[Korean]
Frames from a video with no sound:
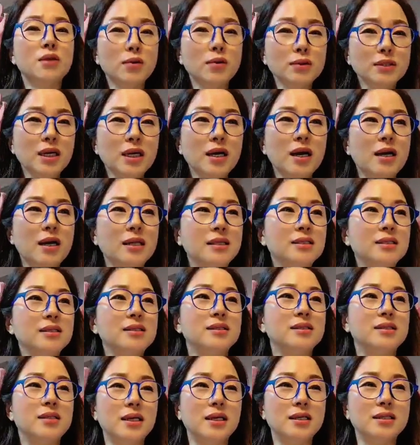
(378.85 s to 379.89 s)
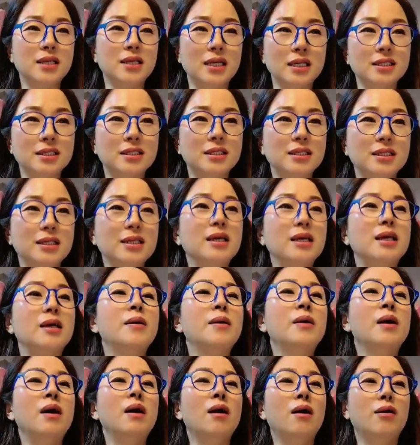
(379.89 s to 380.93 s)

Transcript: 성장하는 제 자신이